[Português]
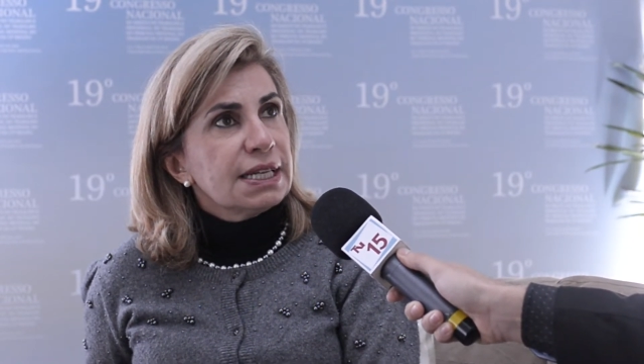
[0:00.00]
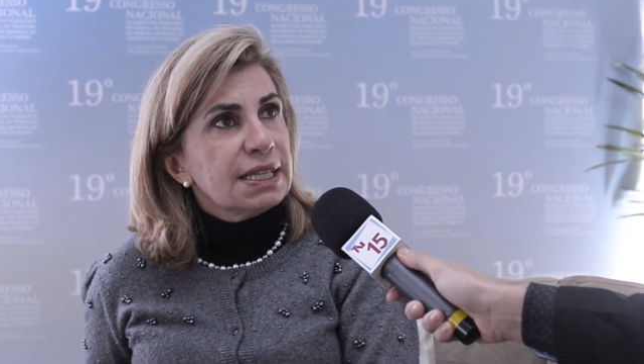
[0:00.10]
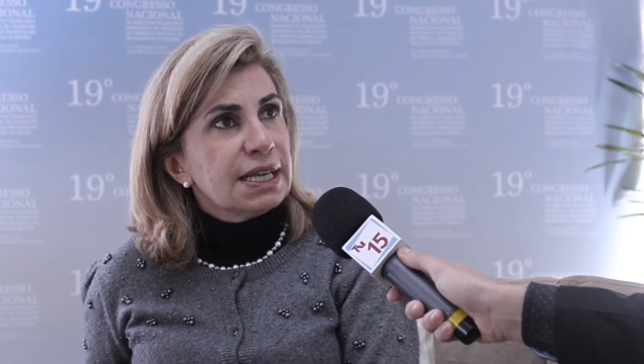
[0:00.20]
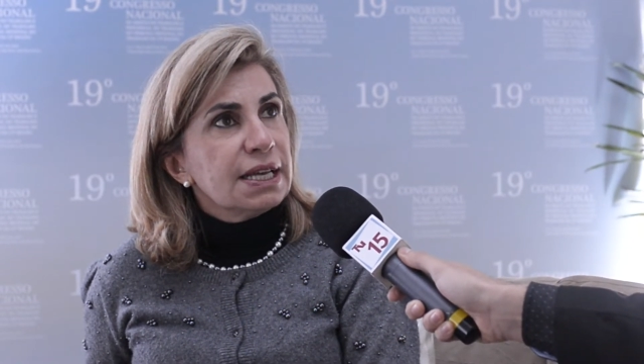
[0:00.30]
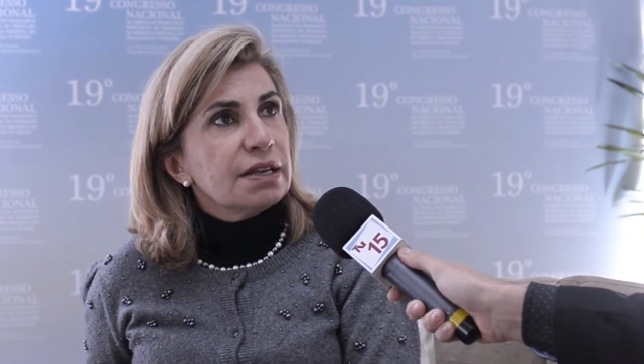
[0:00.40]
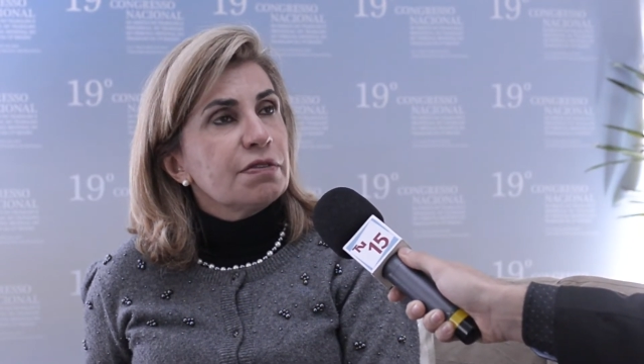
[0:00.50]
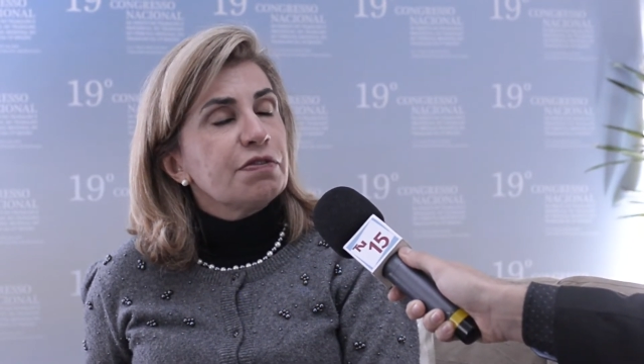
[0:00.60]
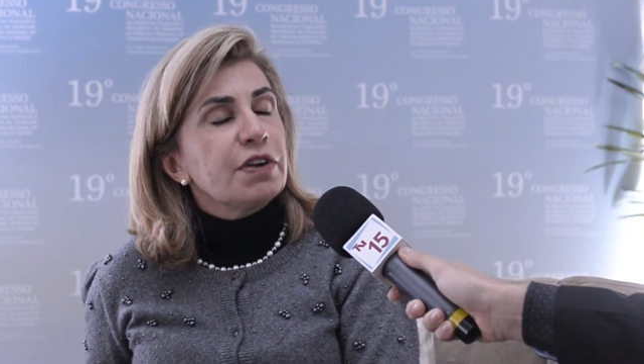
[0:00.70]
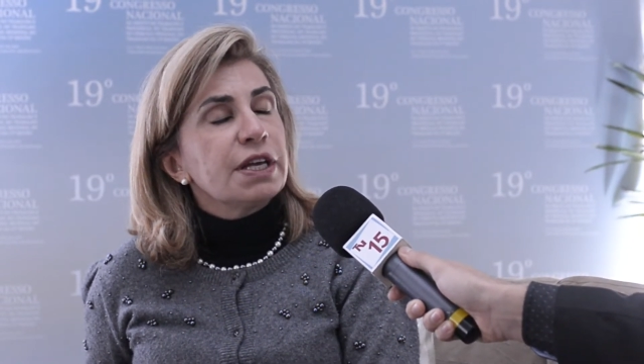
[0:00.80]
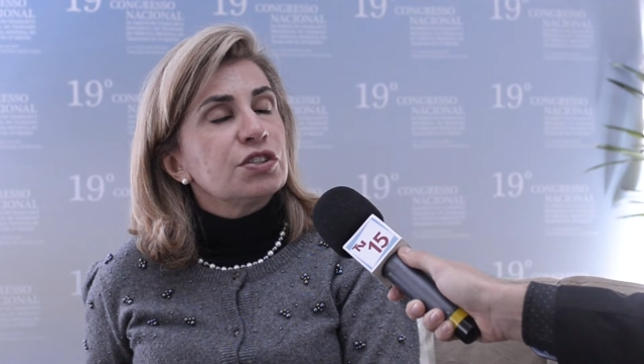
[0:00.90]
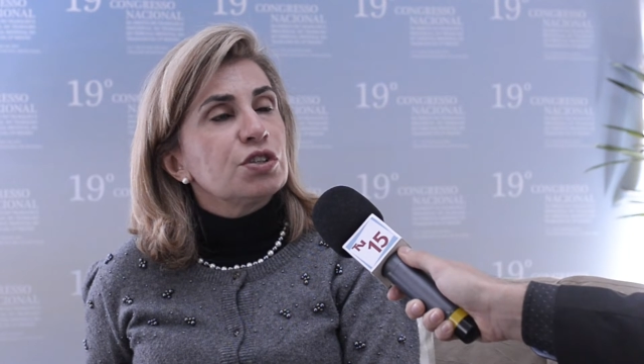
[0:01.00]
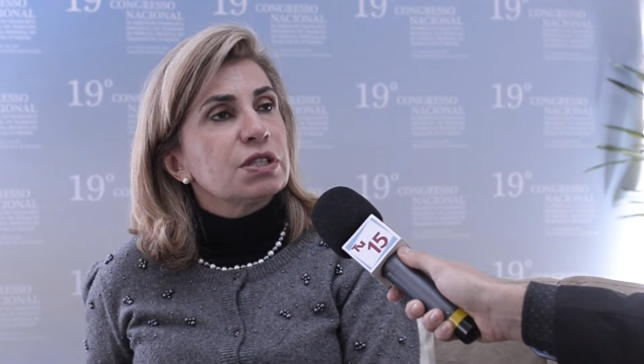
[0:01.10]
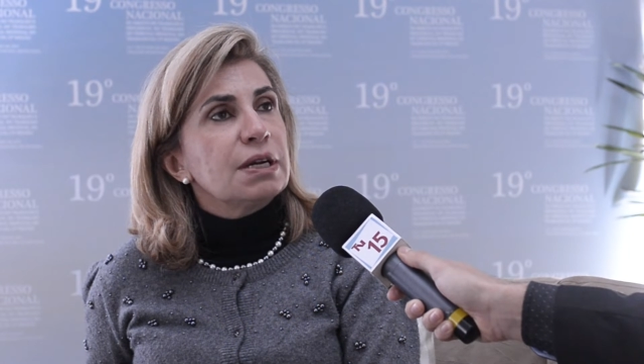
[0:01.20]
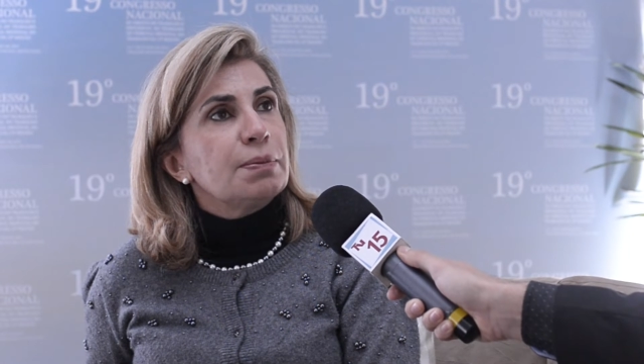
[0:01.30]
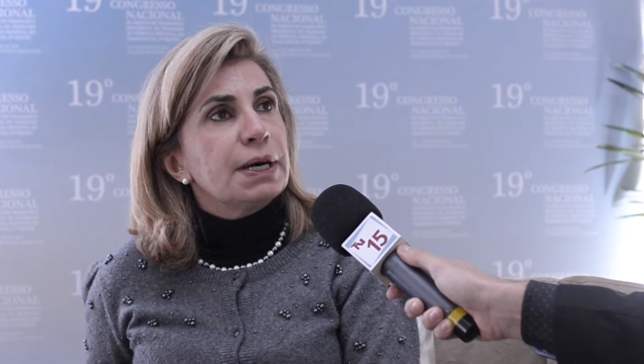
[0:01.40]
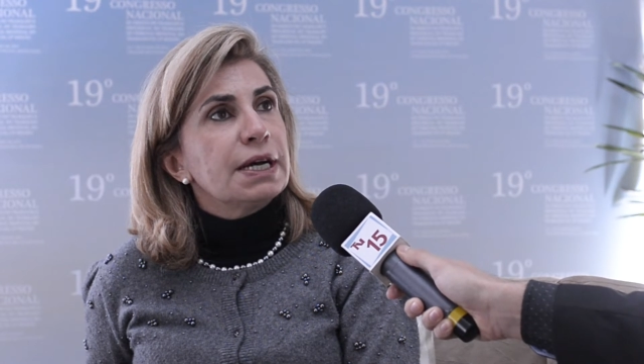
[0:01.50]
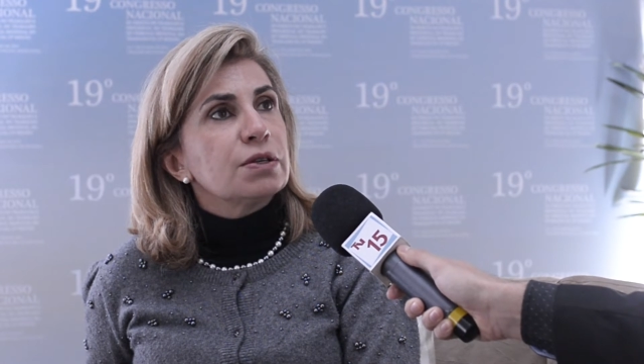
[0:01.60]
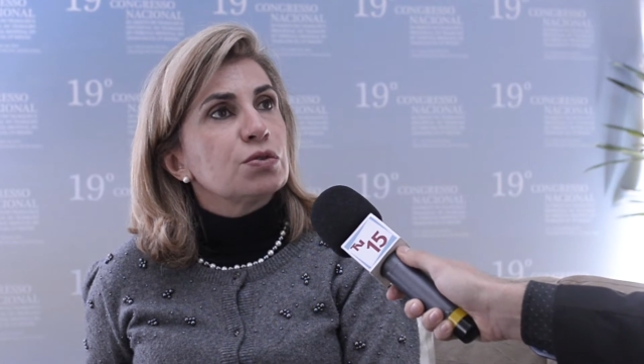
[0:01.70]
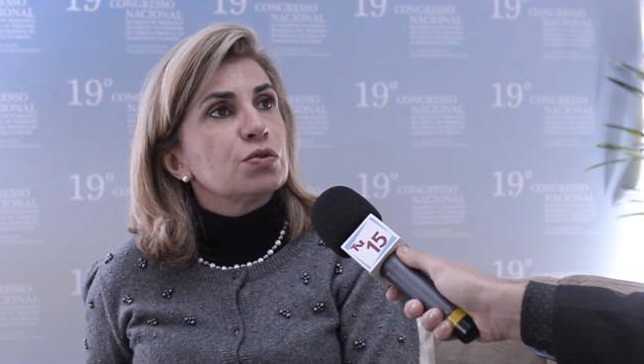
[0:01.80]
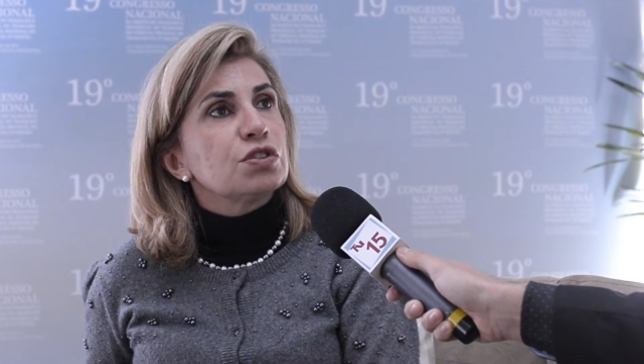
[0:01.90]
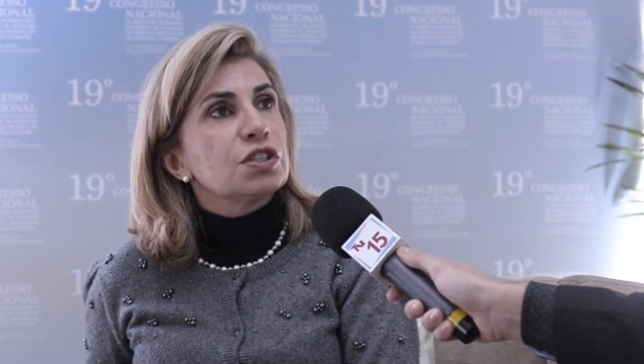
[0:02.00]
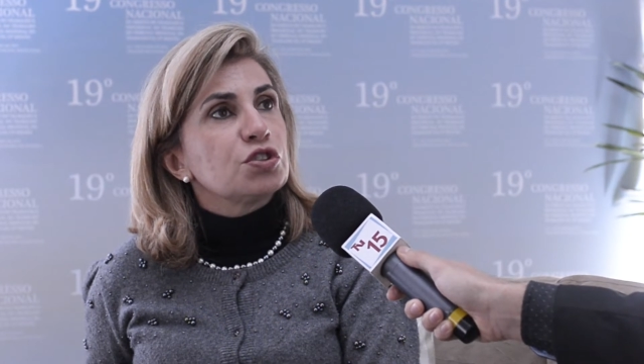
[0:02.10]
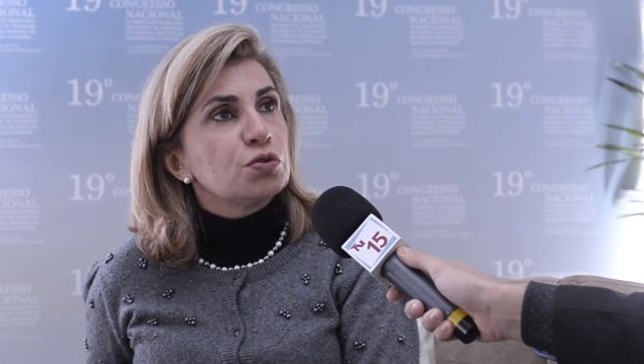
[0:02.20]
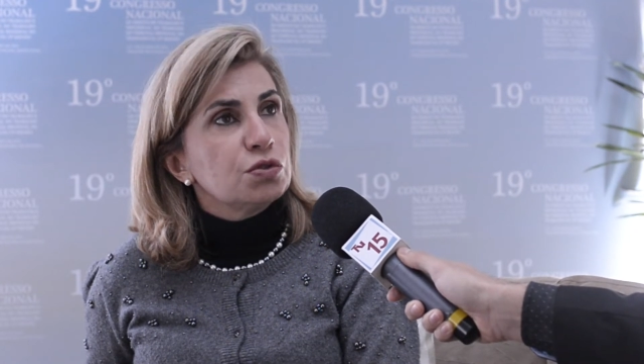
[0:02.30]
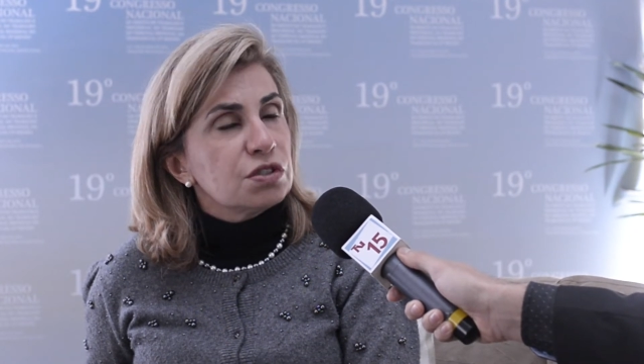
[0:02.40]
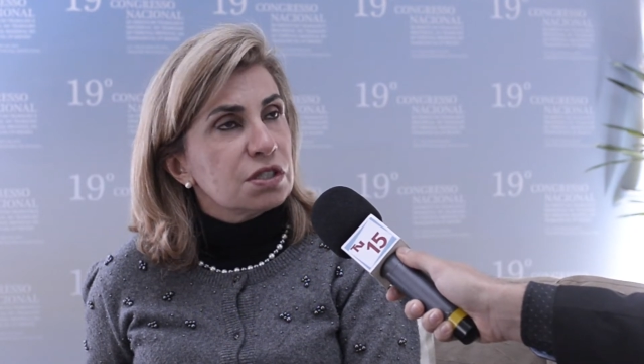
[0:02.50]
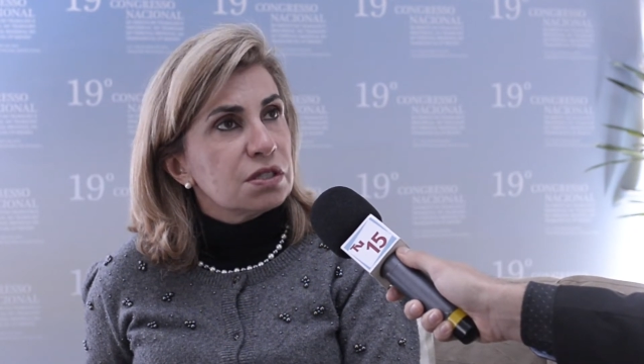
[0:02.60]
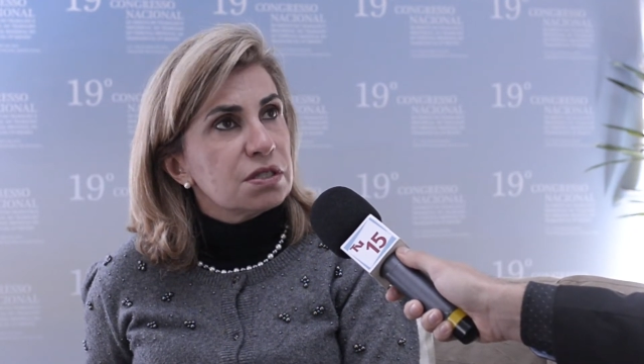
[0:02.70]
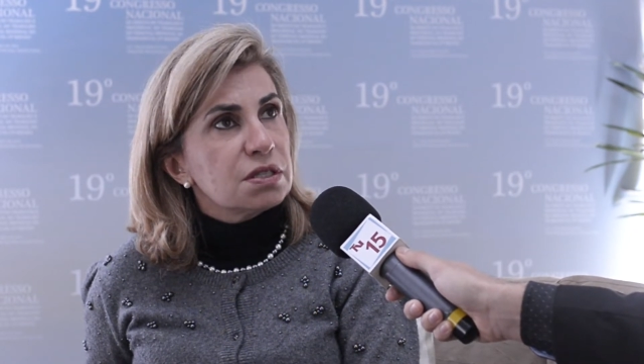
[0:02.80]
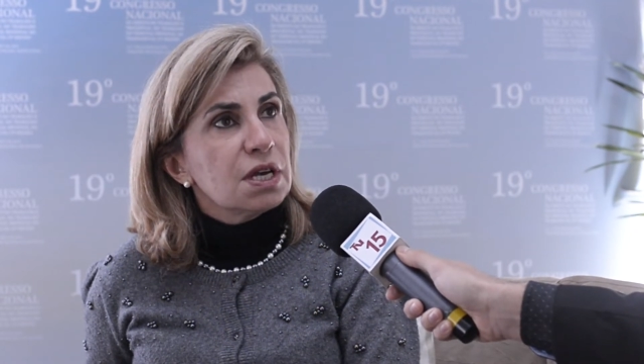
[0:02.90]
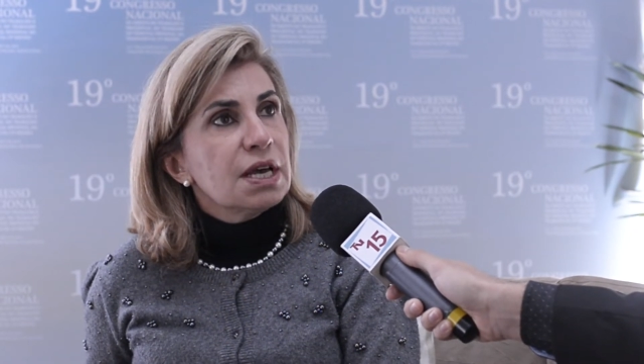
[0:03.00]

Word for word: dele frente ao trabalho do Sejusques,